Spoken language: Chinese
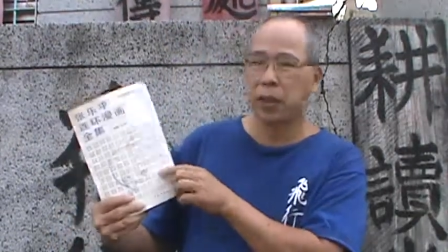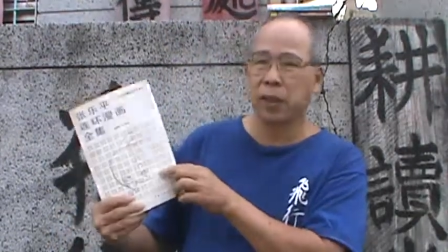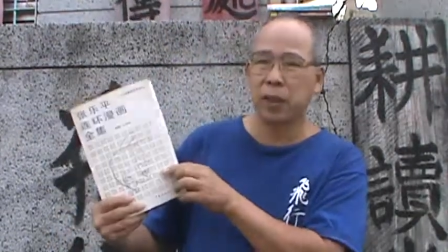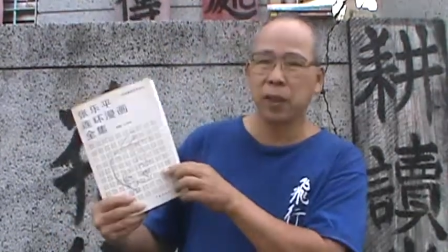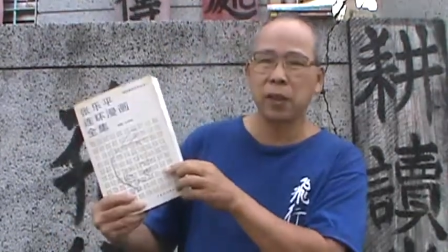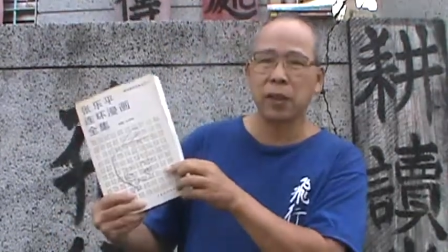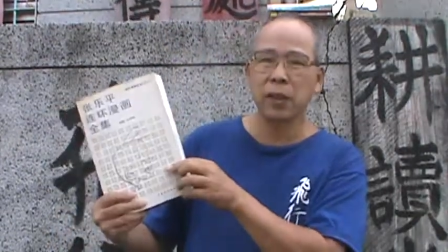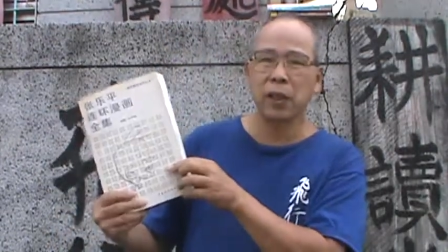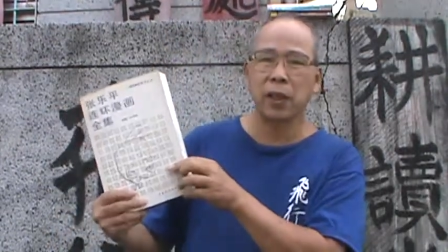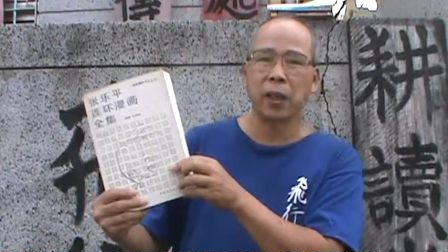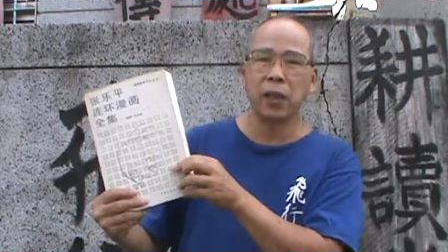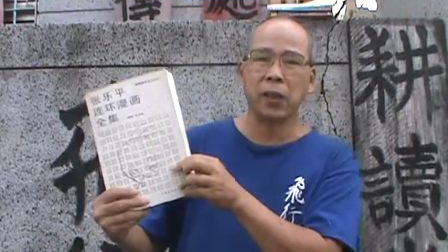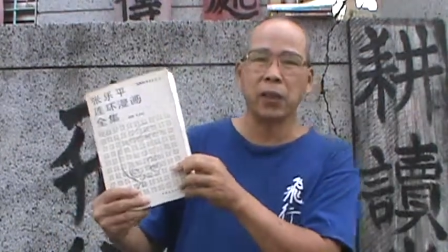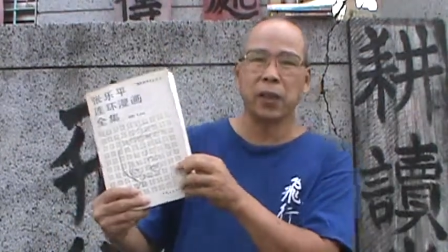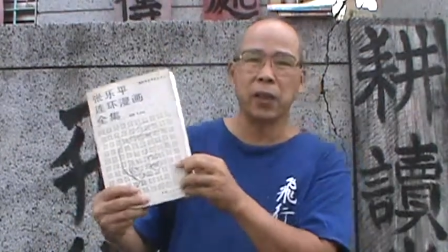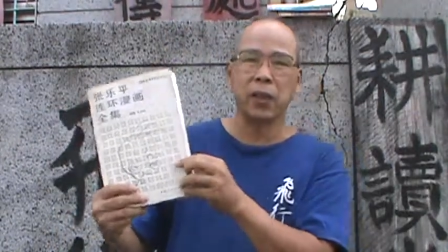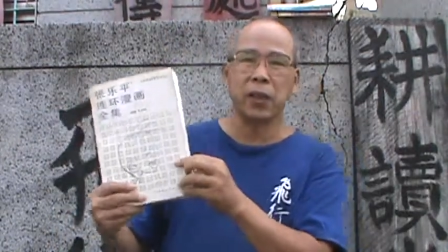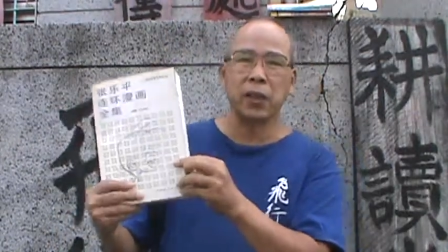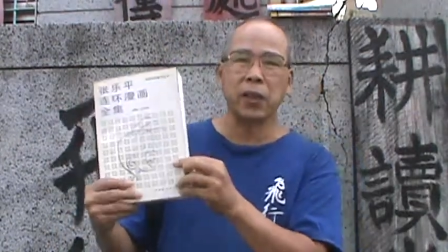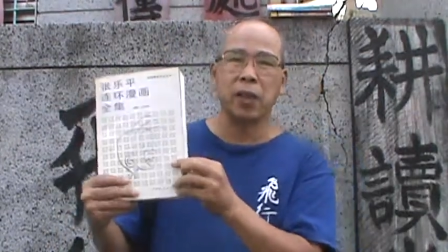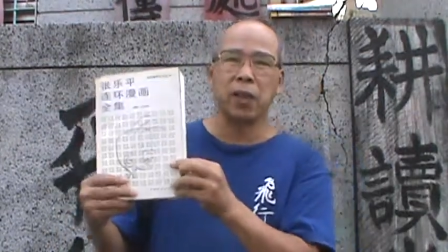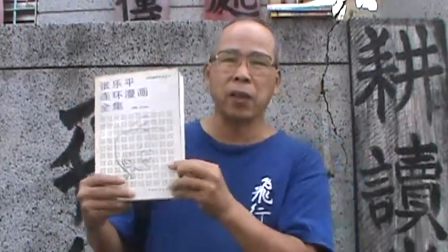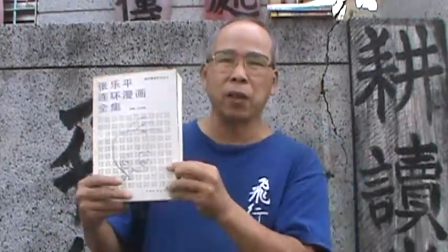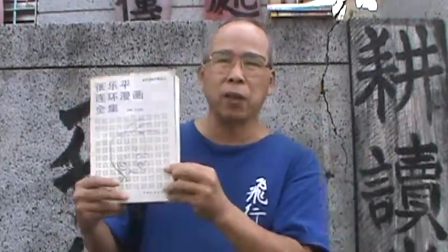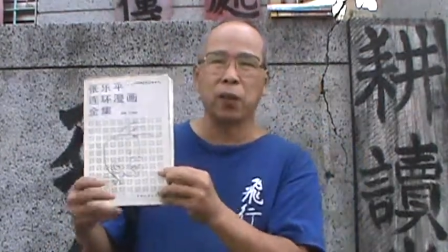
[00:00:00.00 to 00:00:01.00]
他是讲等
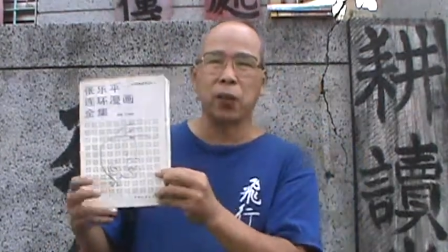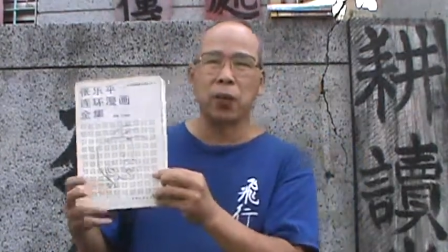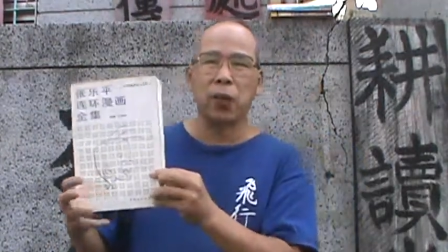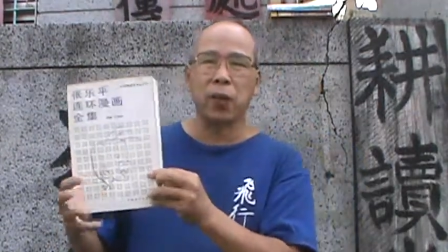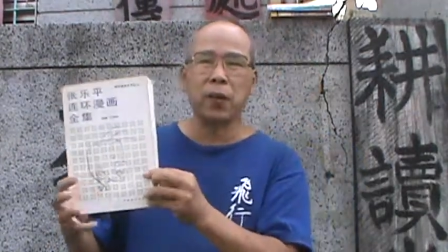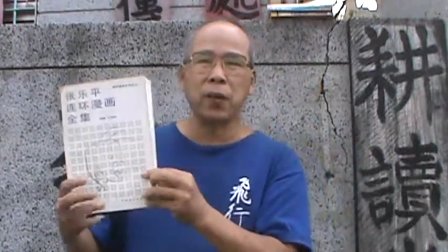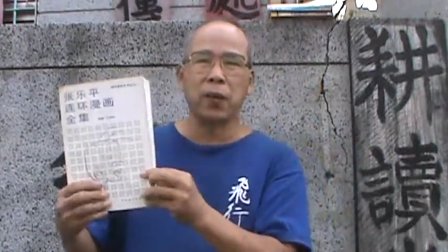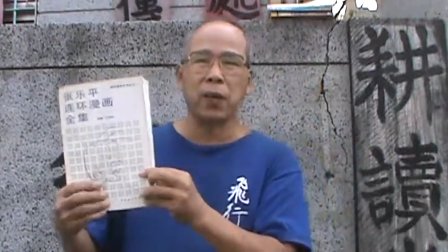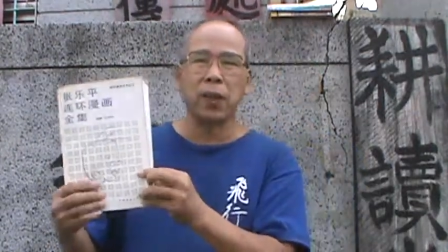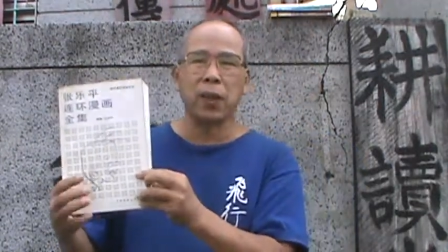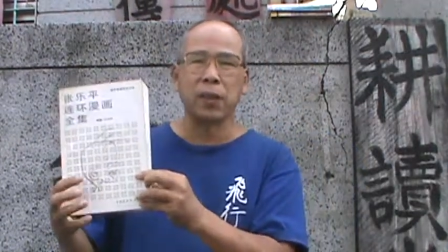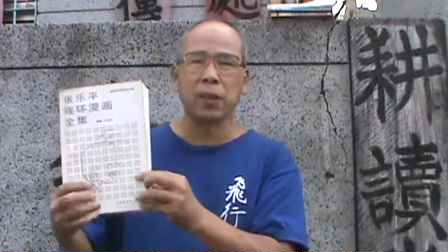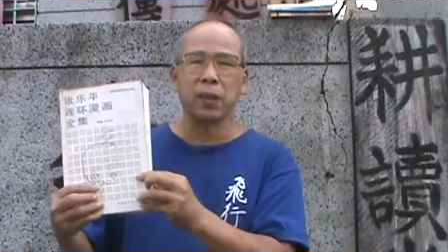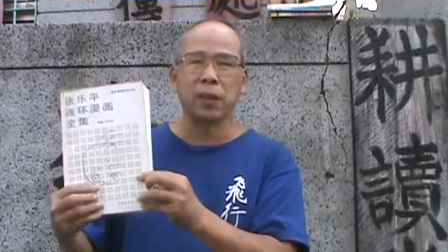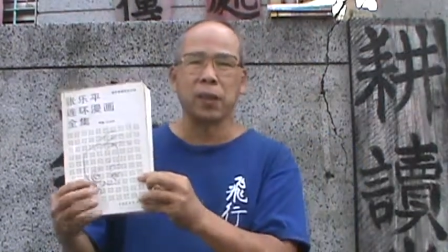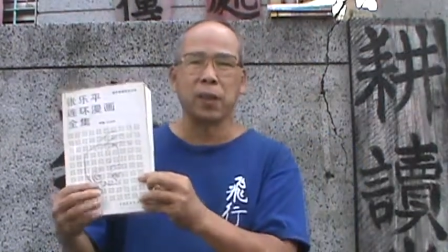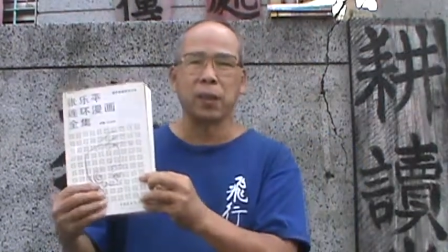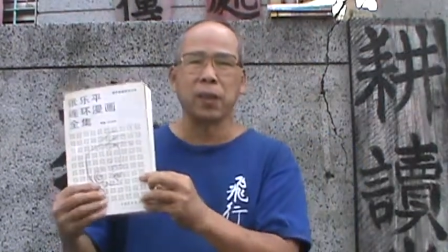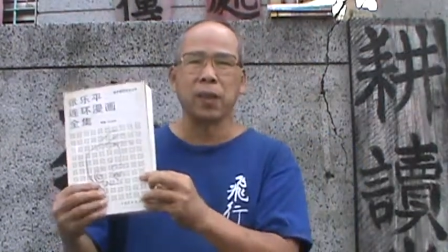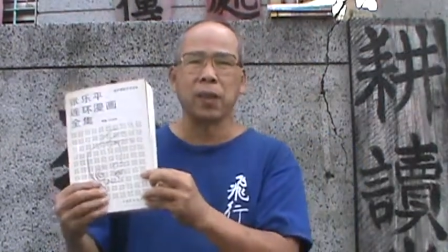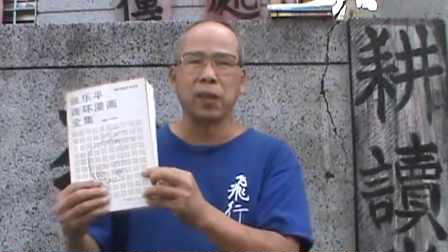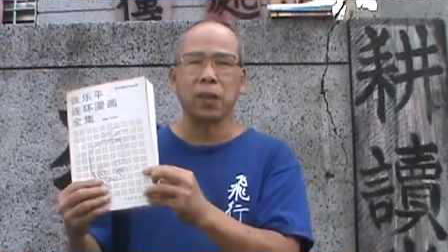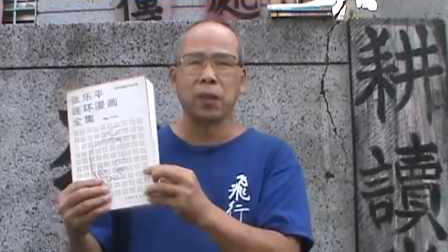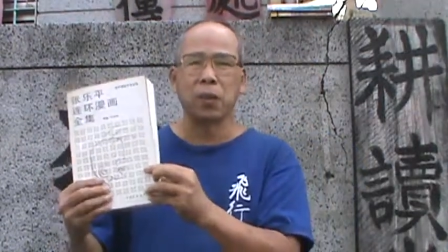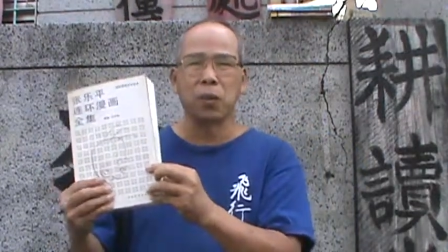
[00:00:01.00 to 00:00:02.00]
于像《苦儿流浪记》
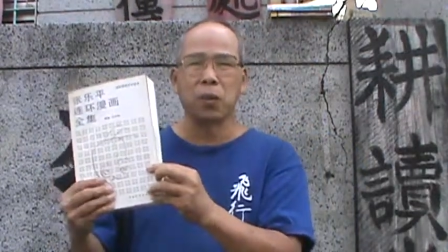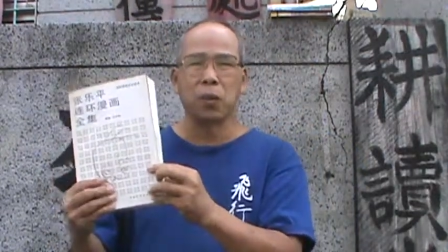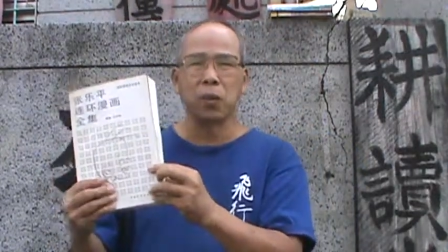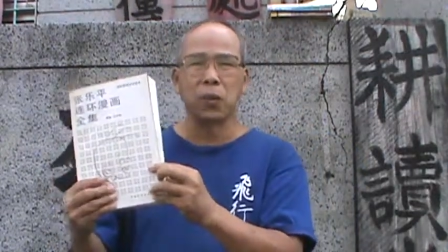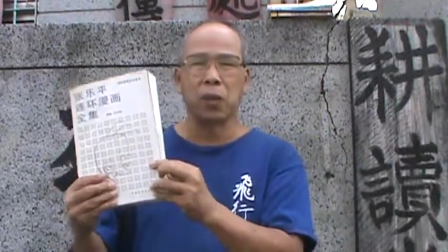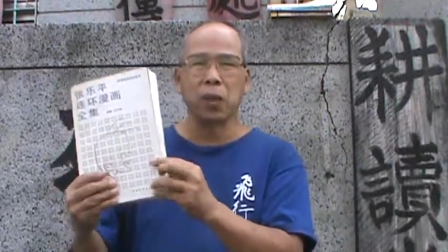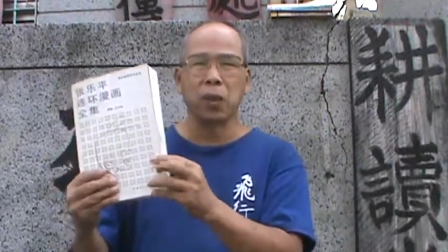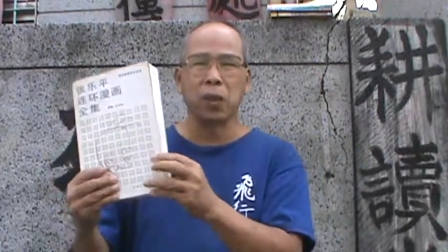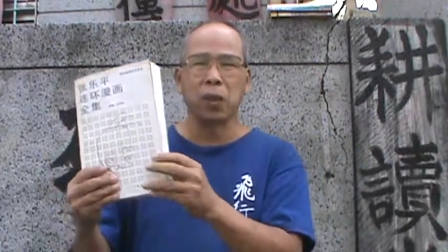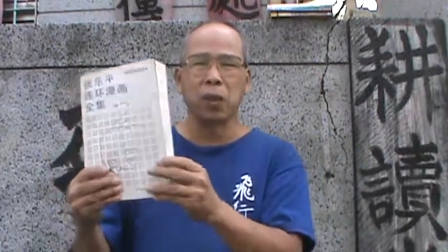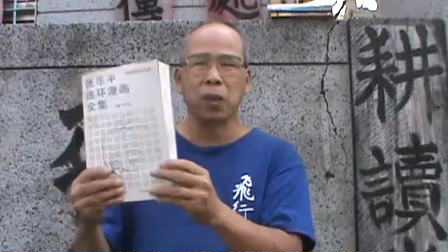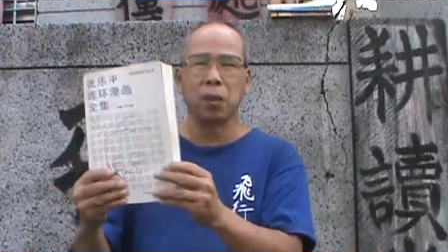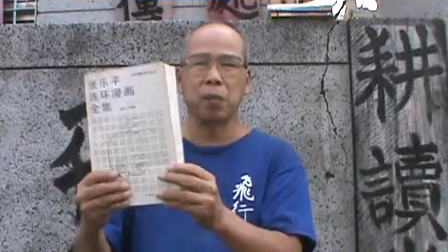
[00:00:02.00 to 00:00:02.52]
一样的故事啊。